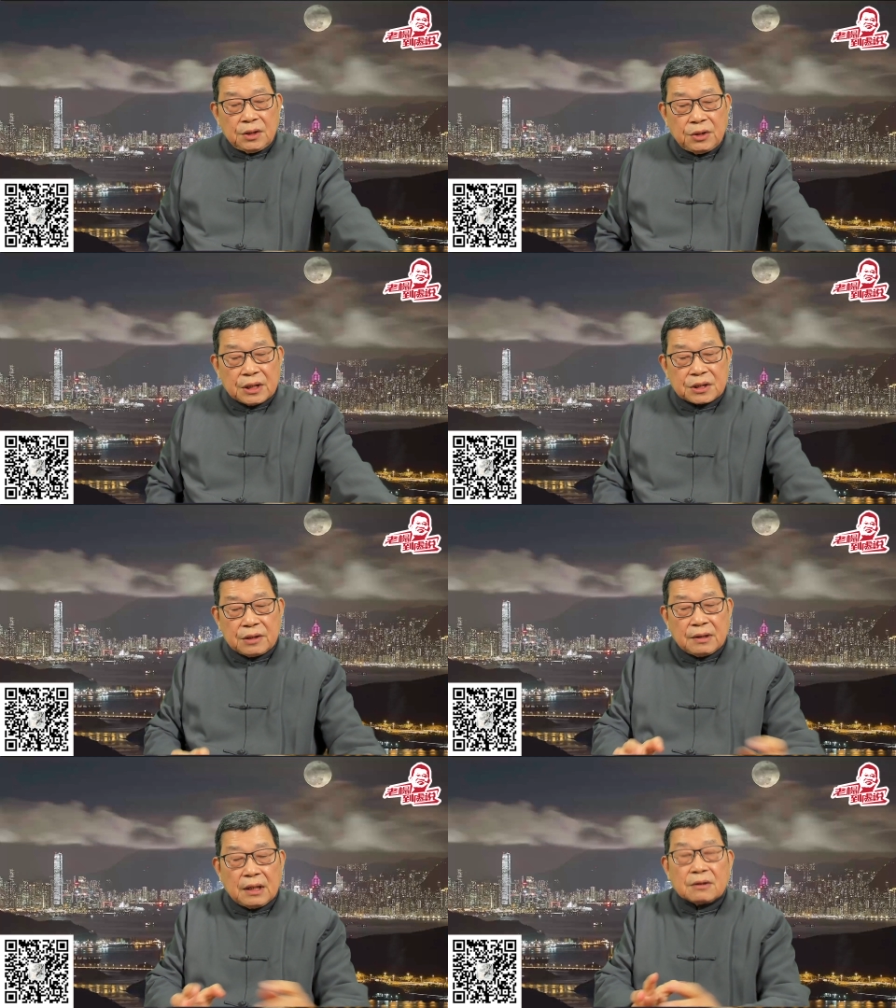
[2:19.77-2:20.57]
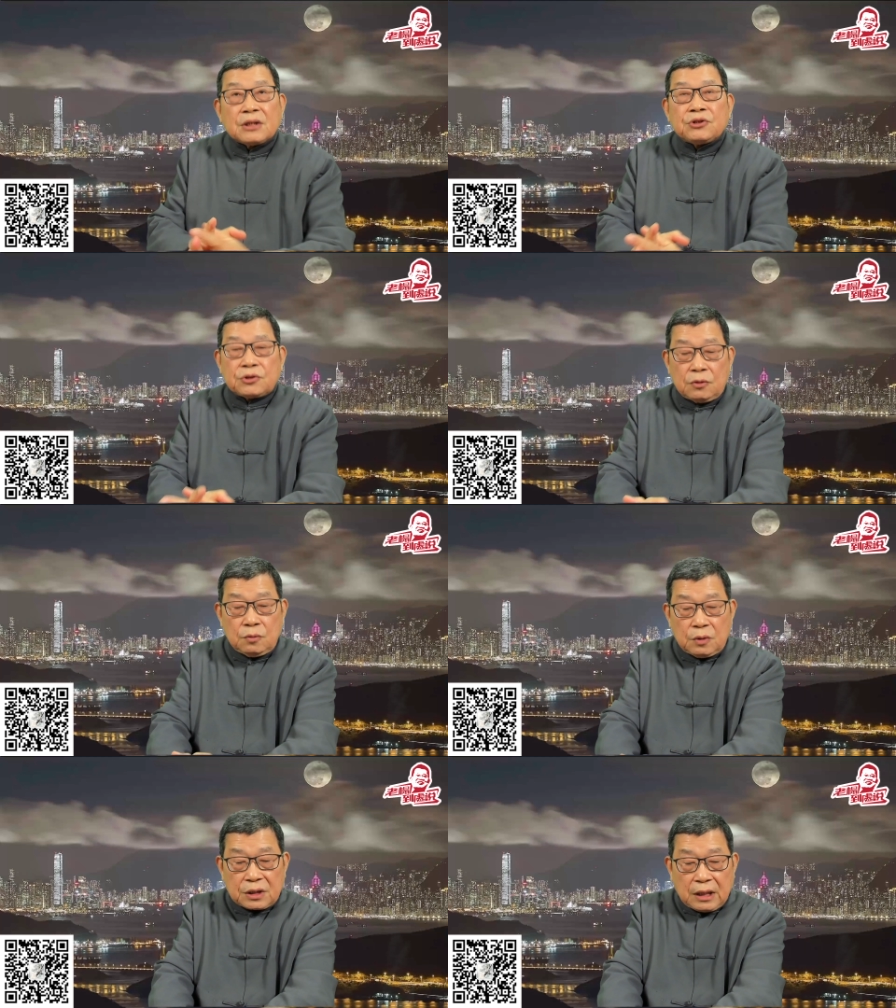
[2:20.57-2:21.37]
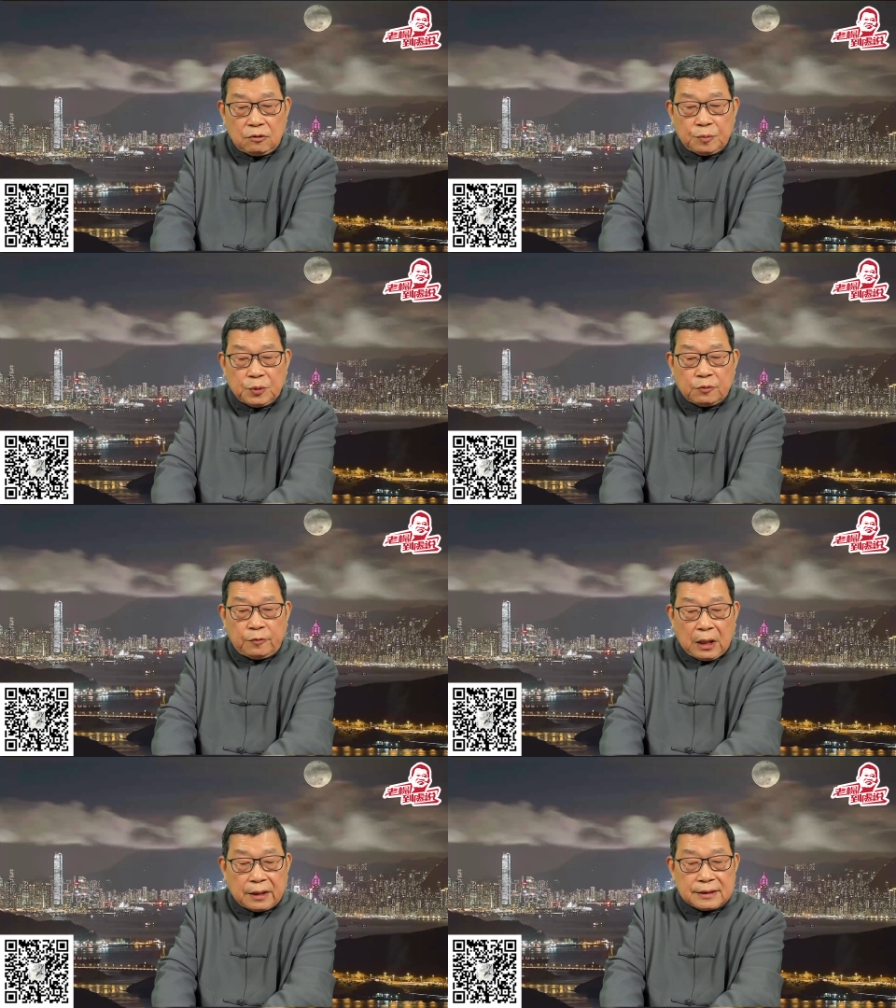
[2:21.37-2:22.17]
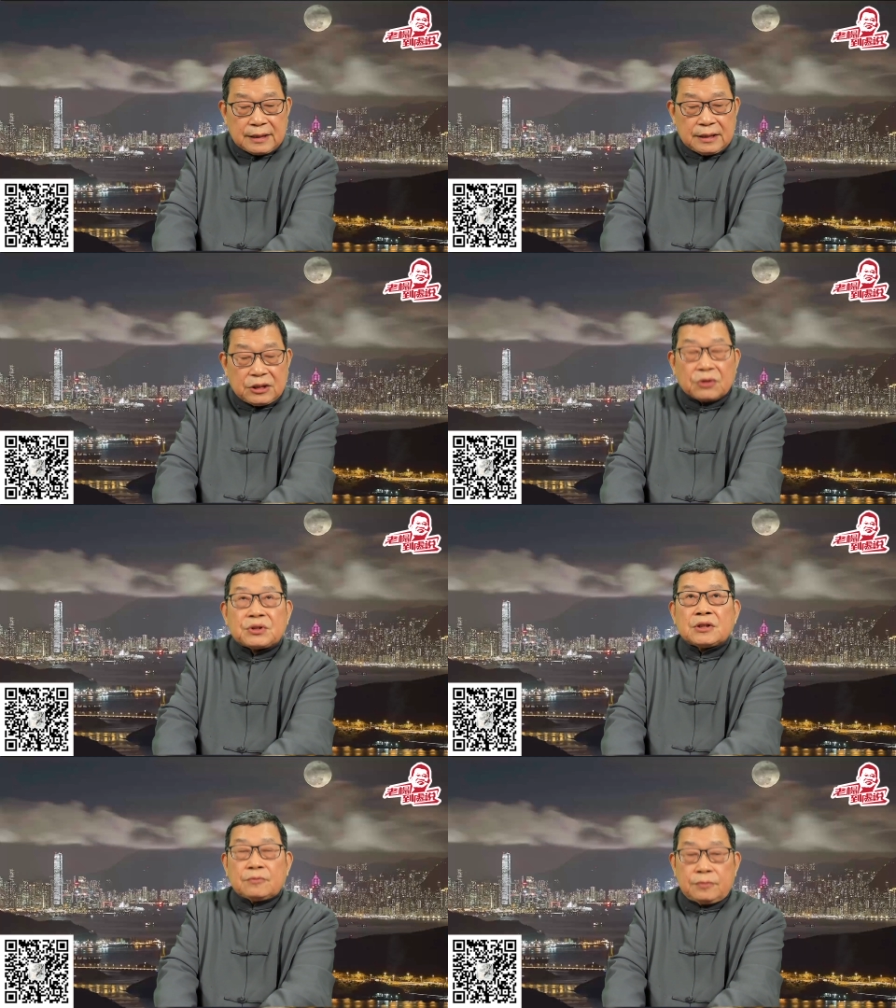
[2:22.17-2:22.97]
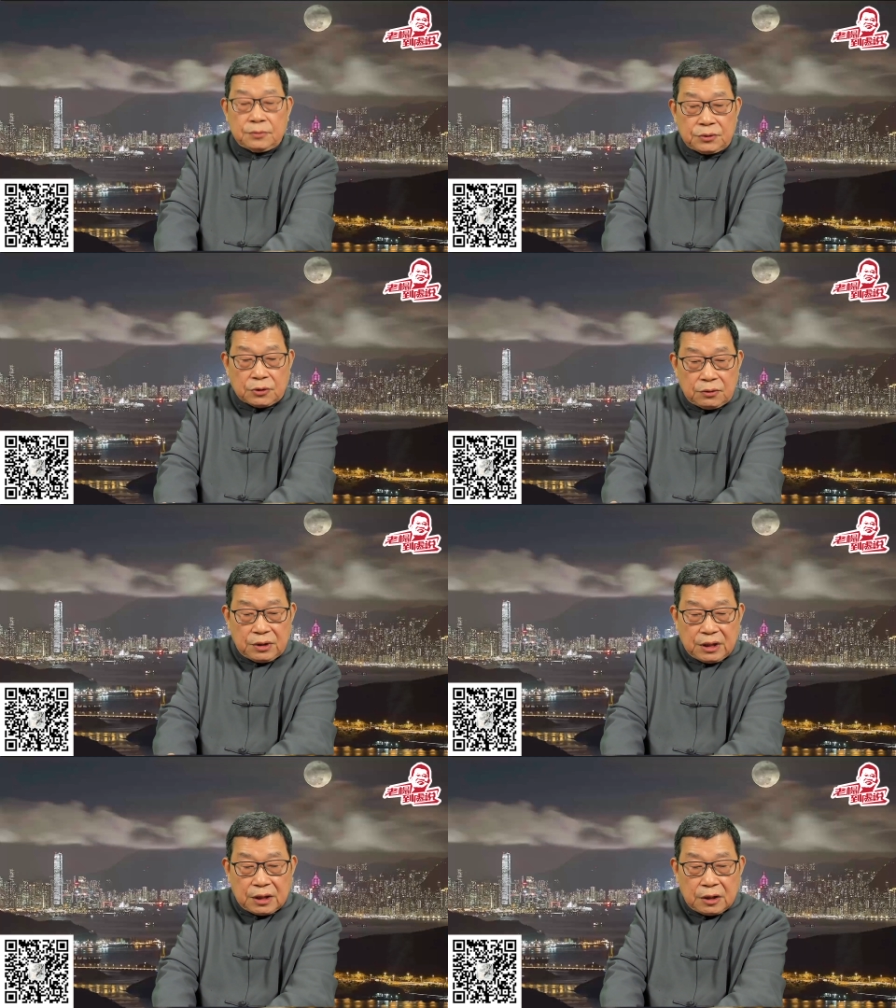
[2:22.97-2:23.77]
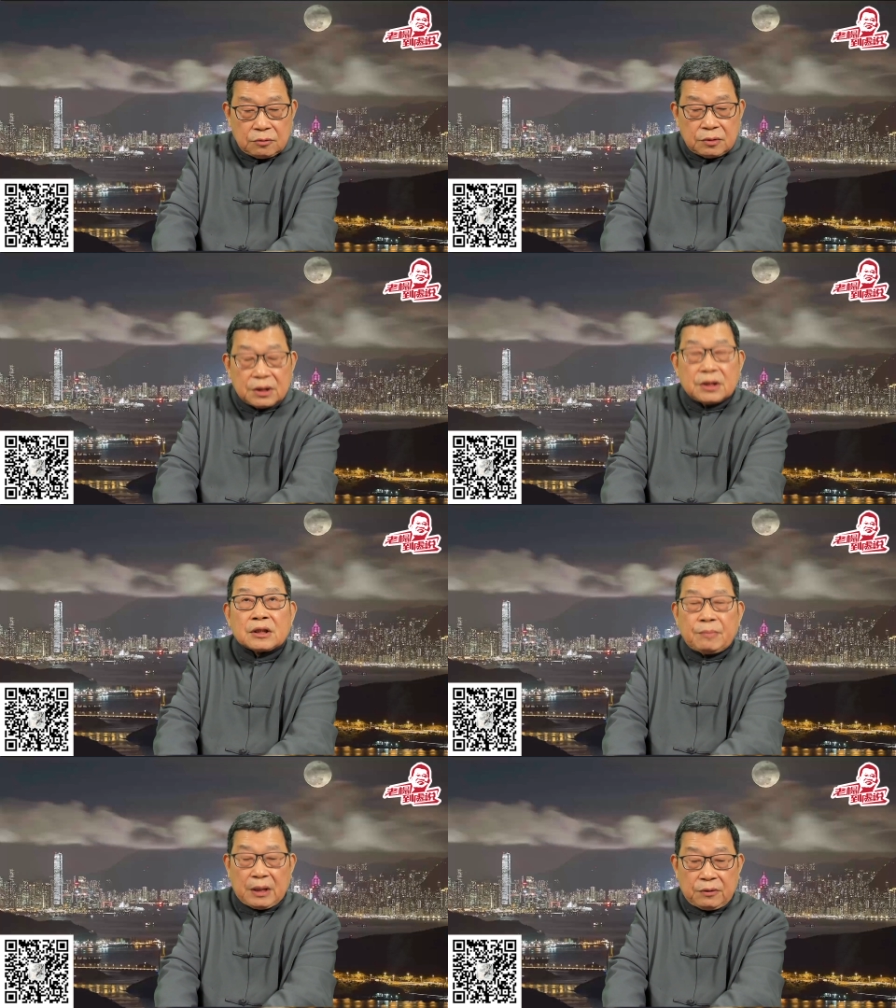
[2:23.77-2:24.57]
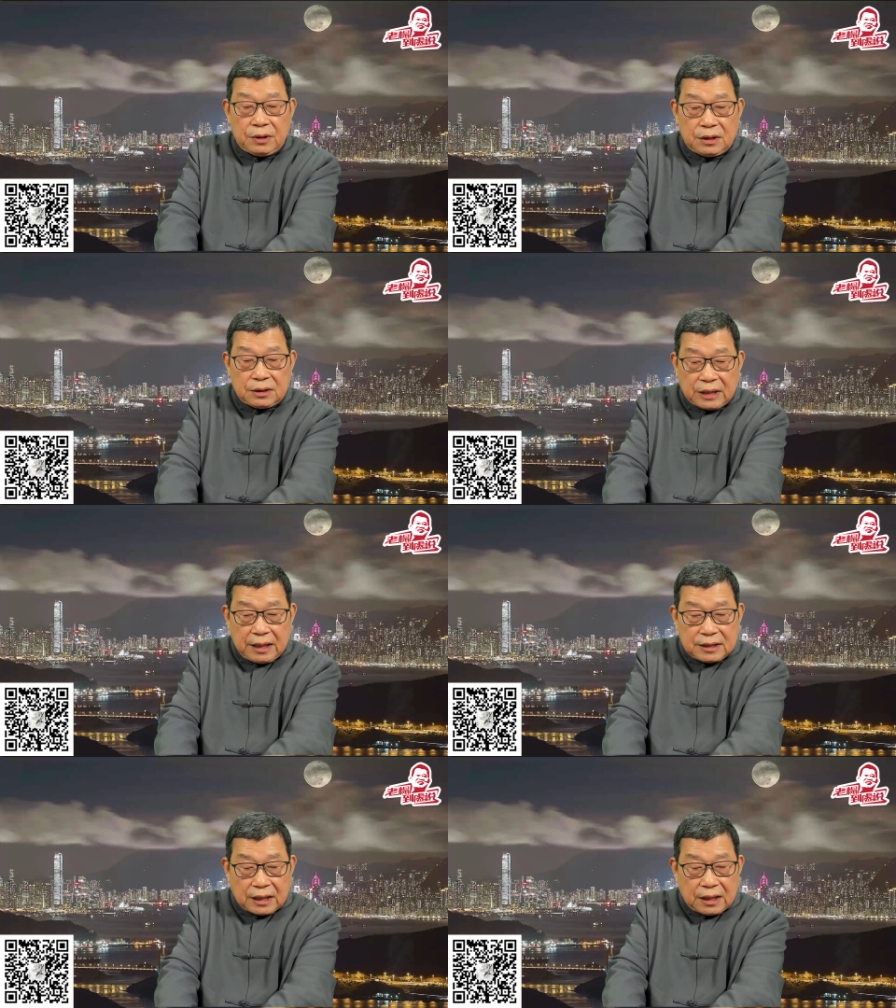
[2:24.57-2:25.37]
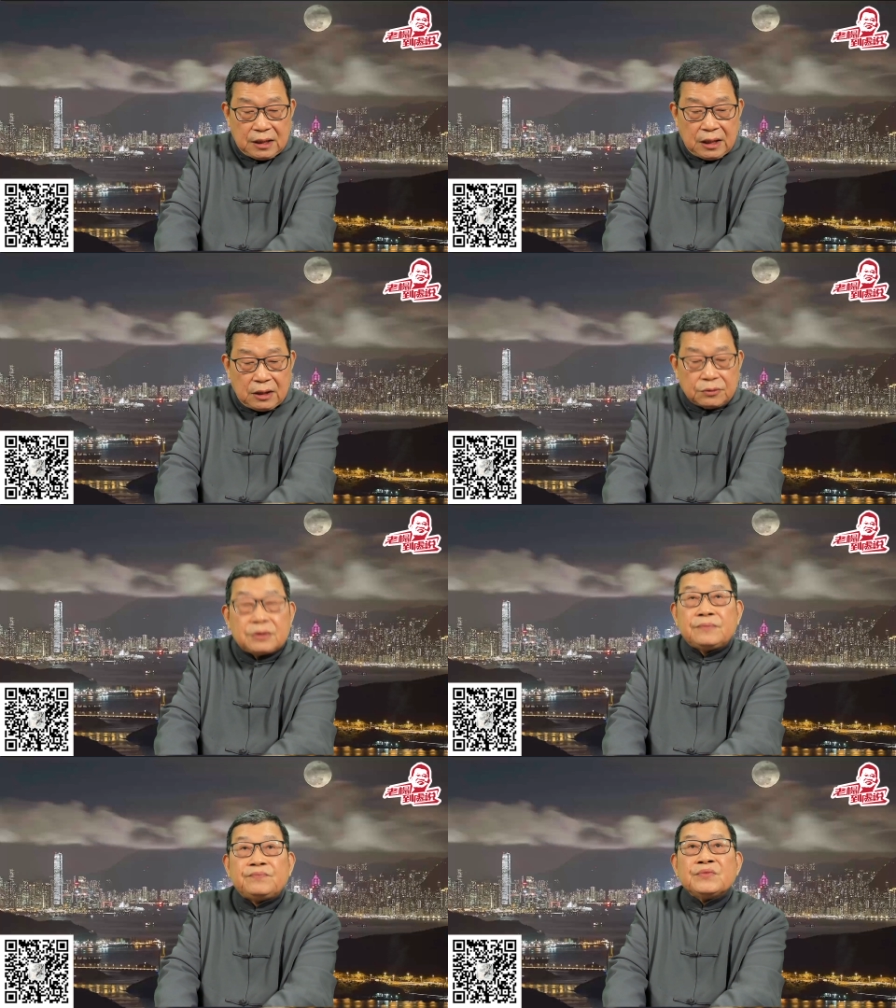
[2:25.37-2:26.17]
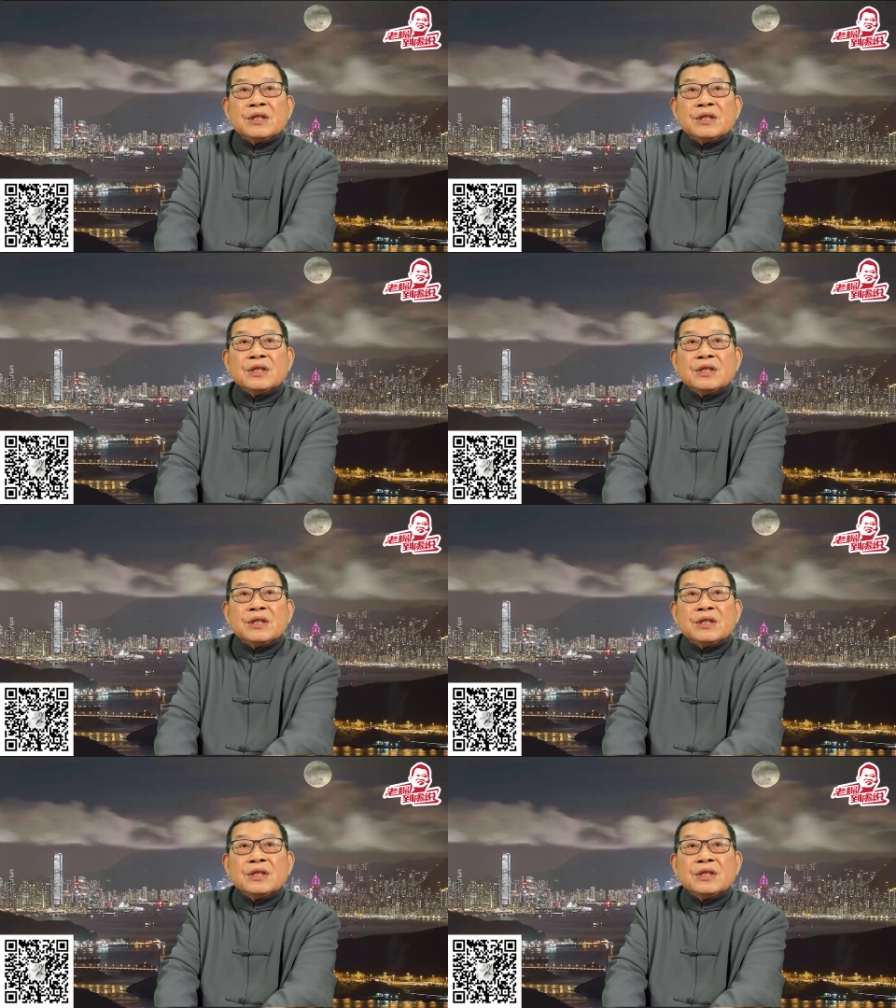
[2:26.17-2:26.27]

一月十六号，根据中国商务部网站消息，副总理刘鹤跟美国财长耶伦